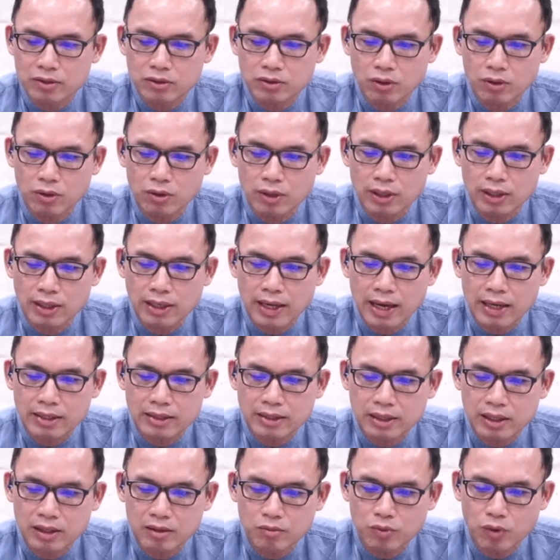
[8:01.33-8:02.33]
รงละ
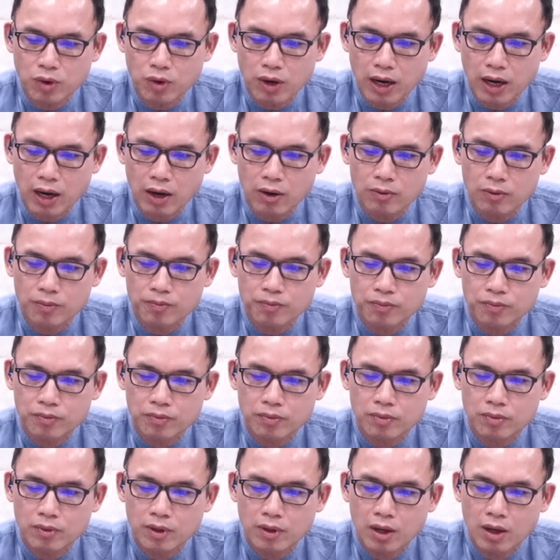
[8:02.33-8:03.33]
ทิ้งพวกเขา
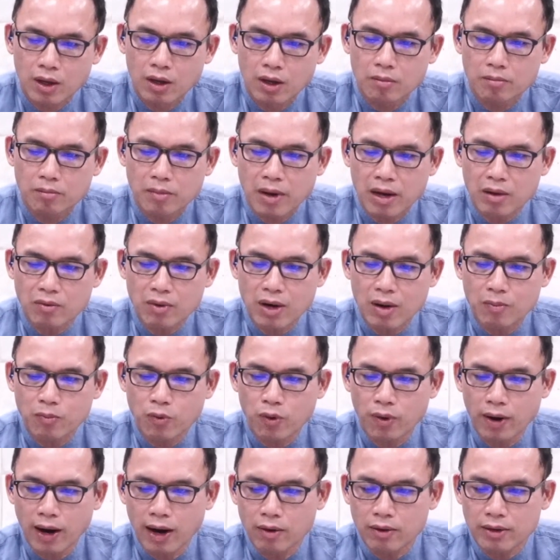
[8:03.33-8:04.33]
แม้ว่าพว
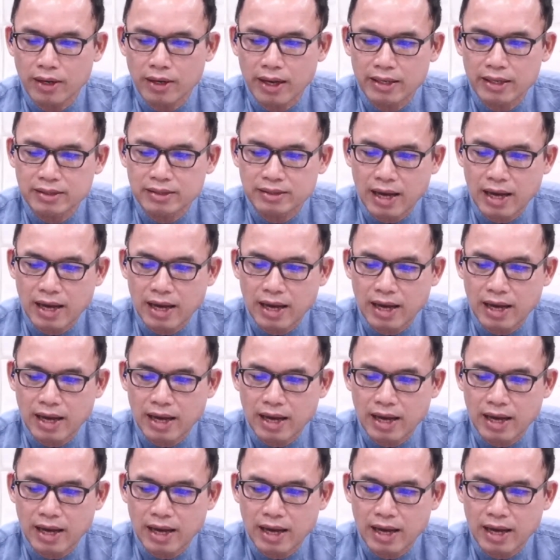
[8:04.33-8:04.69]
กเขาได้